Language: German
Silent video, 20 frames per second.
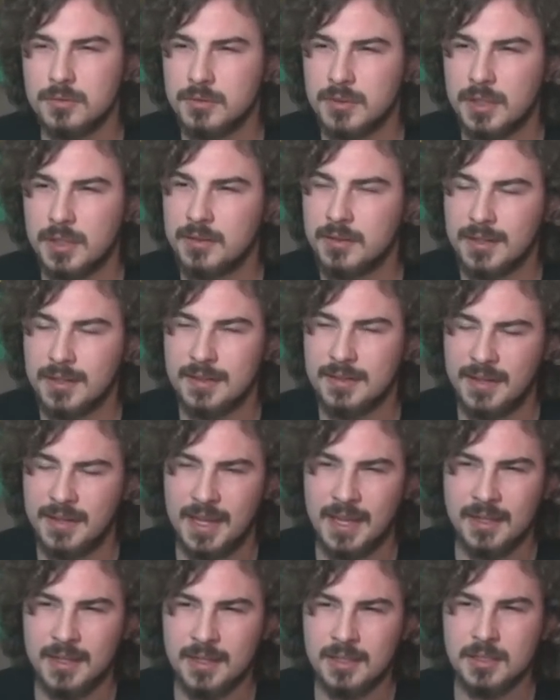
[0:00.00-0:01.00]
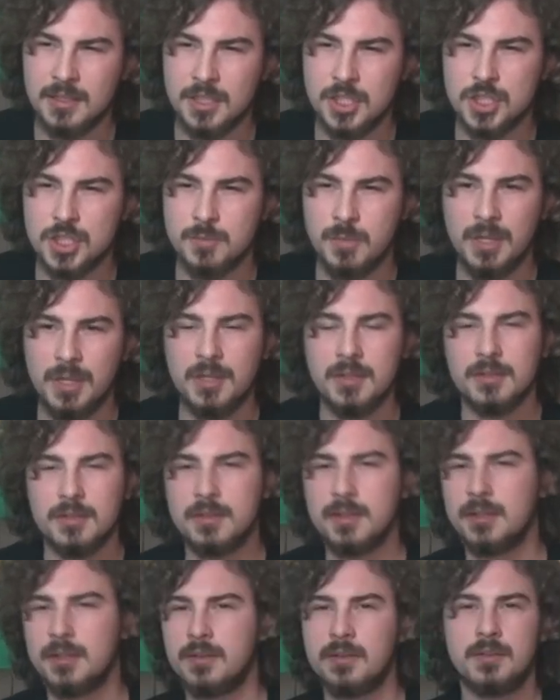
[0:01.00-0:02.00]
ja, so einen erdigen Geschmack.
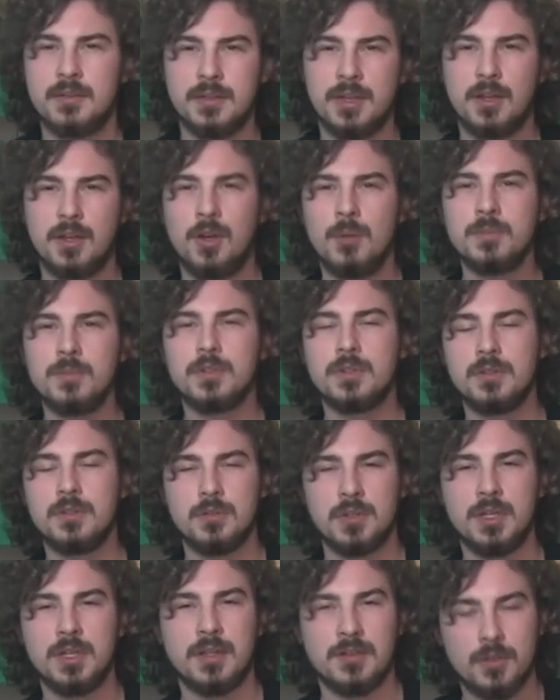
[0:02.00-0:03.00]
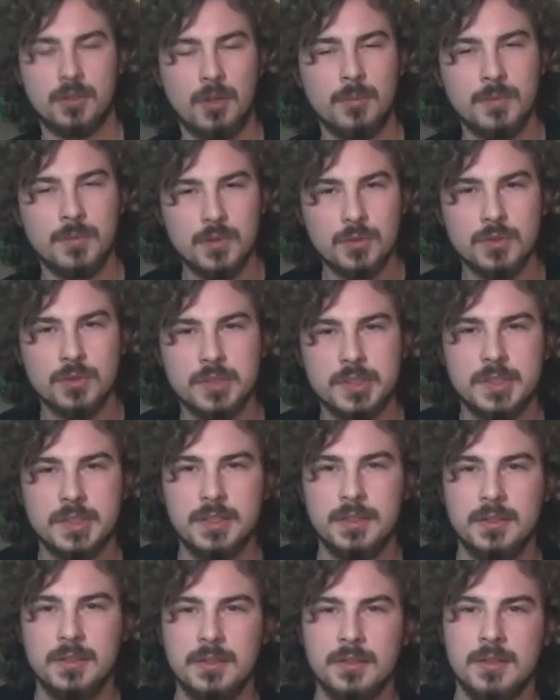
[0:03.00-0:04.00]
Das, der kommt, oder das kommt durch
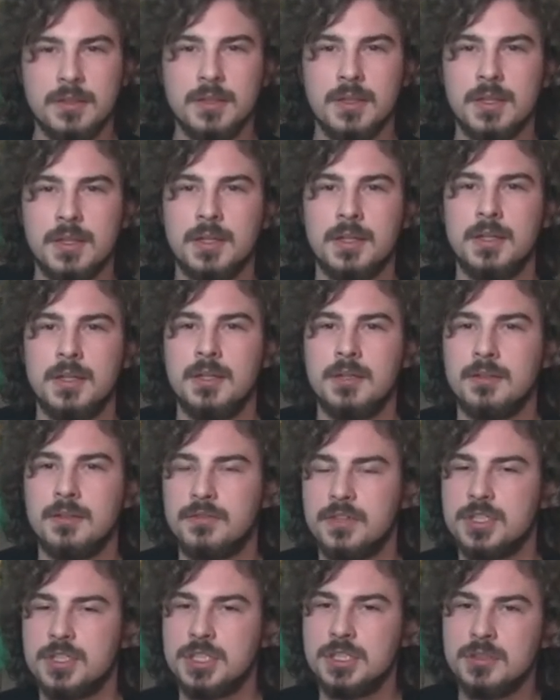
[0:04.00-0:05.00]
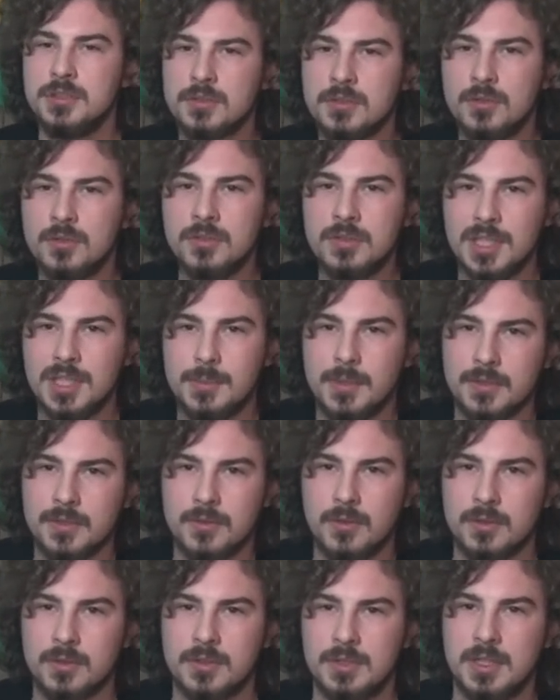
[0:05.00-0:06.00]
die verschiedenen
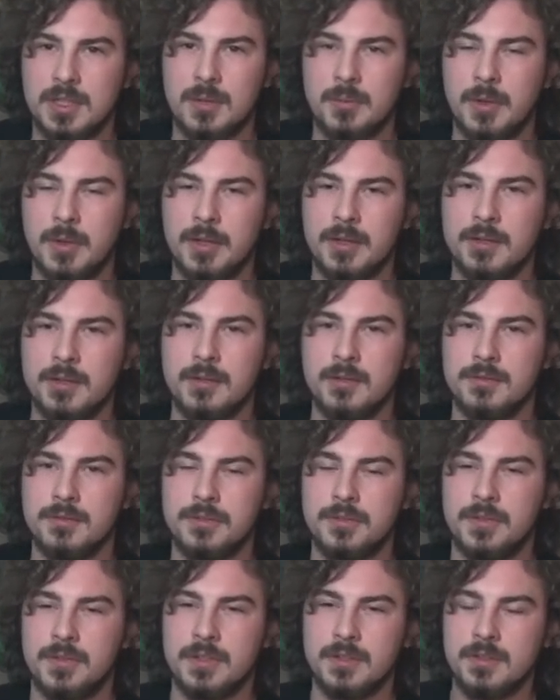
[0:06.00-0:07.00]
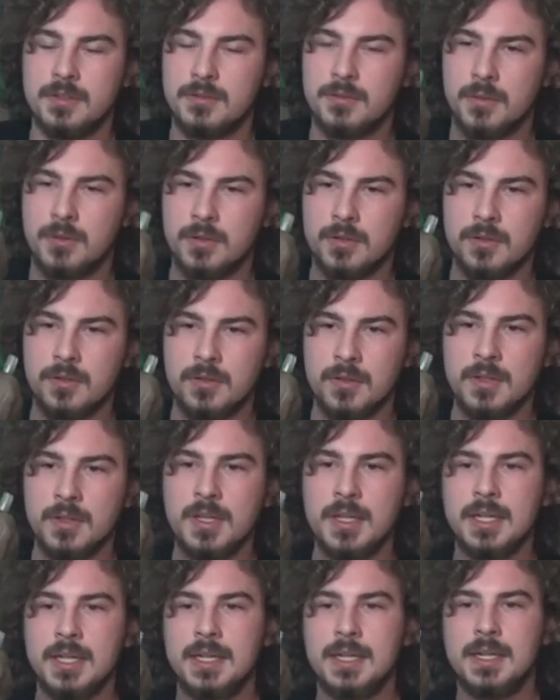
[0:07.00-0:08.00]
Grundtabaksorten, die dabei äh, verwendet worden
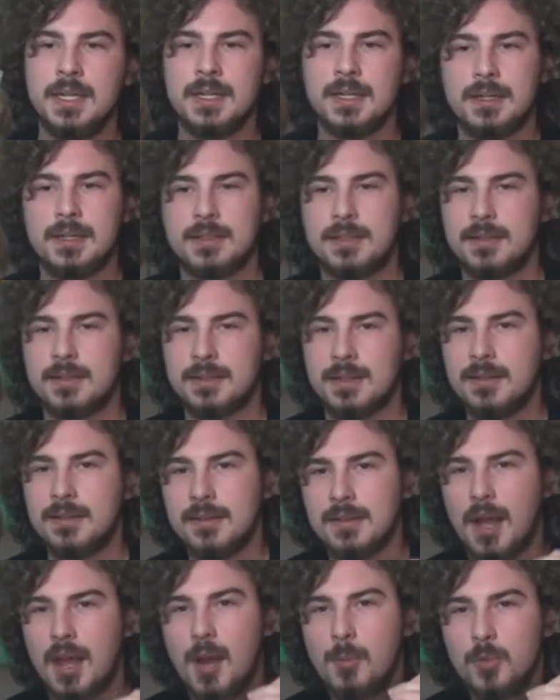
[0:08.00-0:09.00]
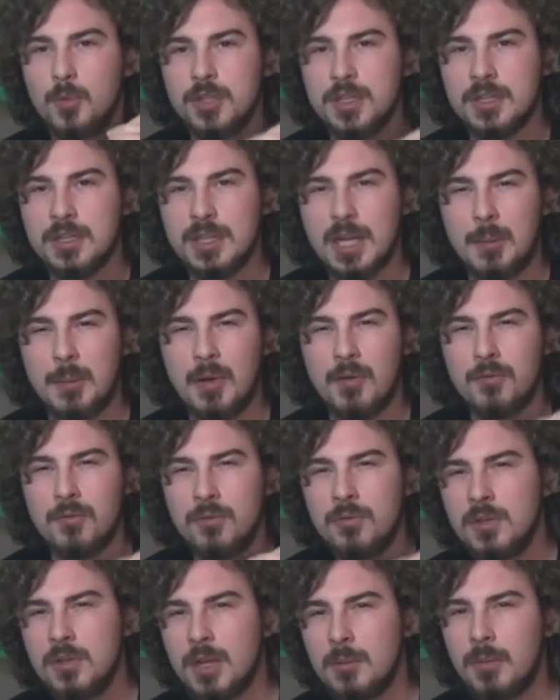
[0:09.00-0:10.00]
sind. Das Ganze harmoniert aber
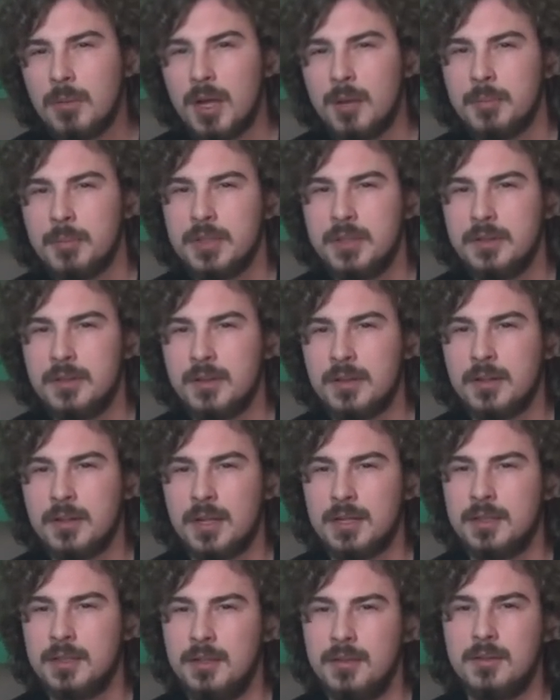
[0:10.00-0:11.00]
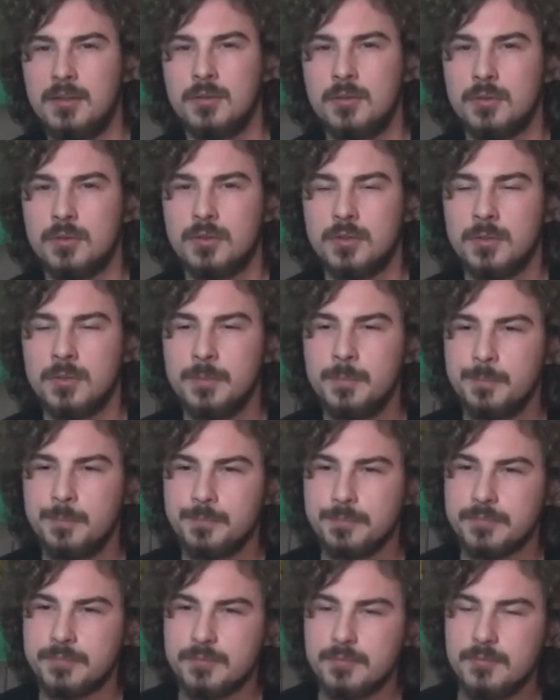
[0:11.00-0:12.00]
wunderbar mit dieser Anisnote.
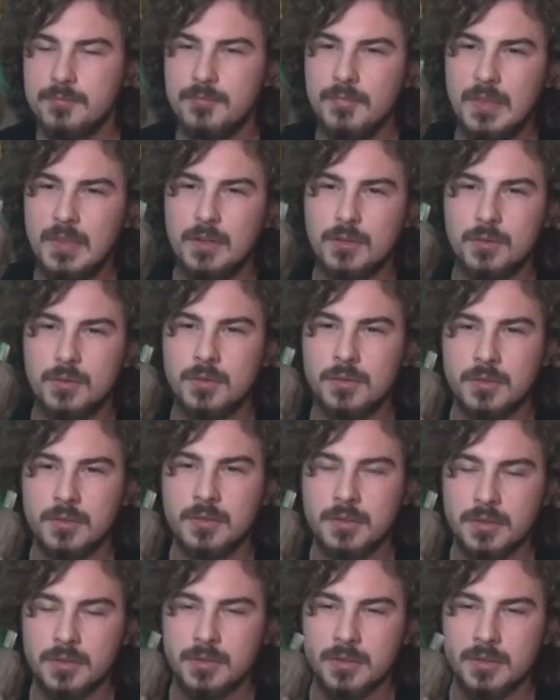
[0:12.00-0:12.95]
Und